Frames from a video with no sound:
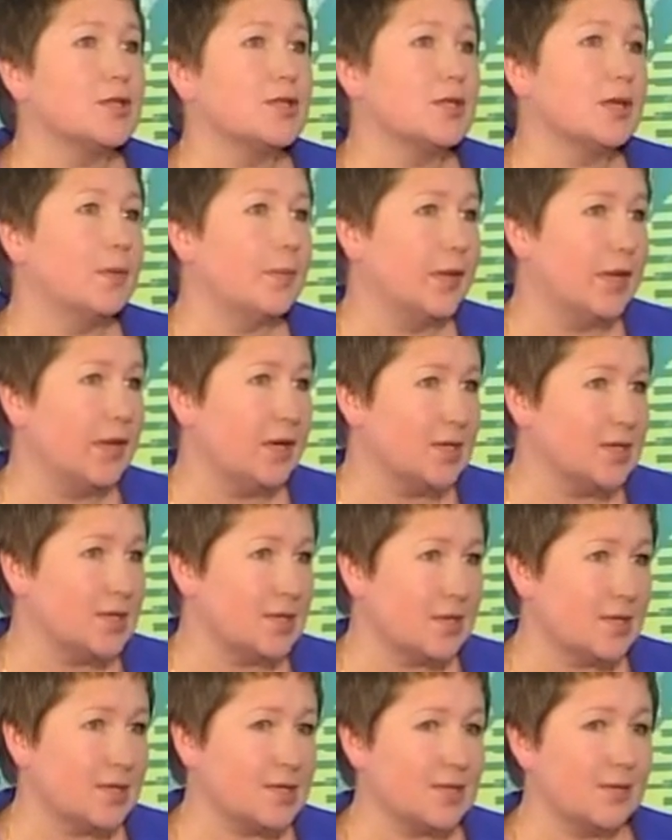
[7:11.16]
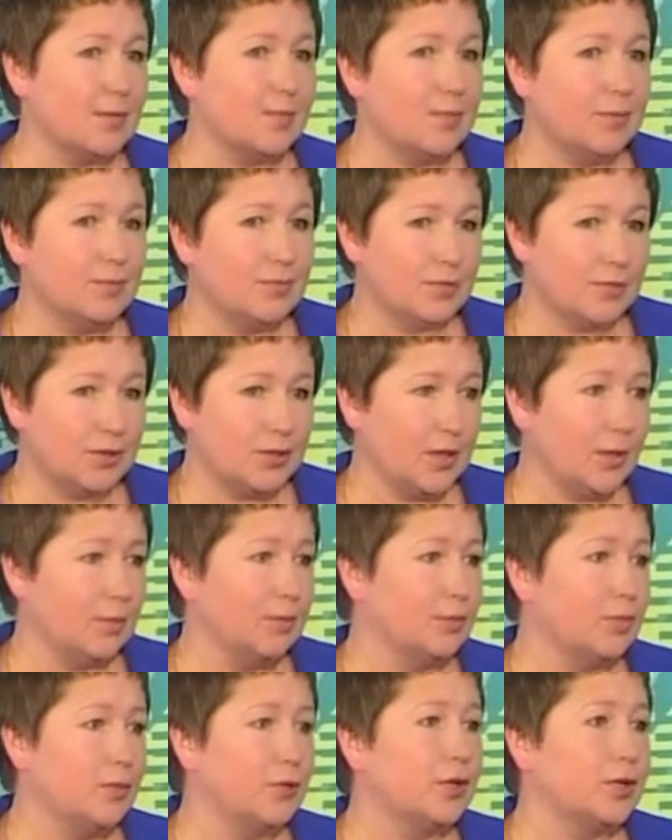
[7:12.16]
да? самореализации. Вот я
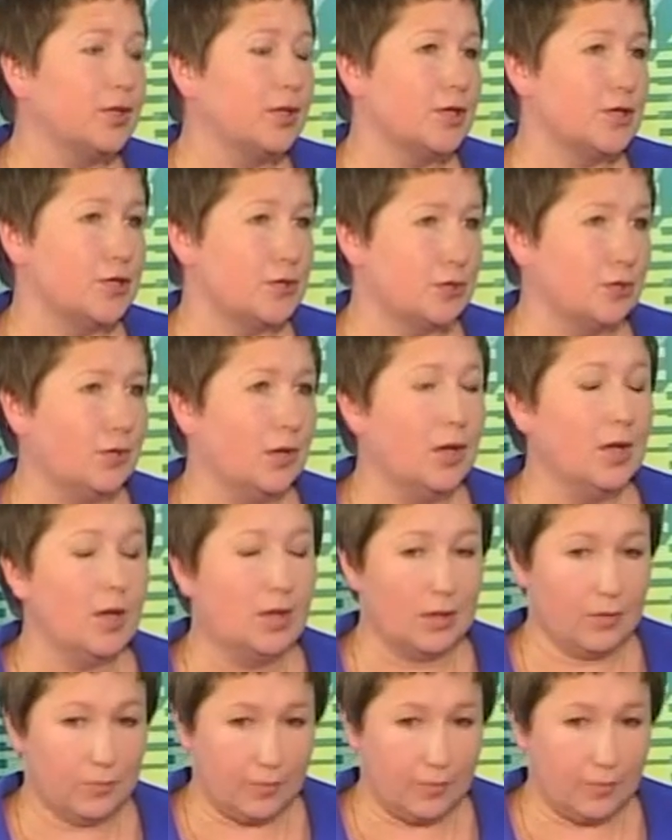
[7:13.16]
много езжу. Даже, да,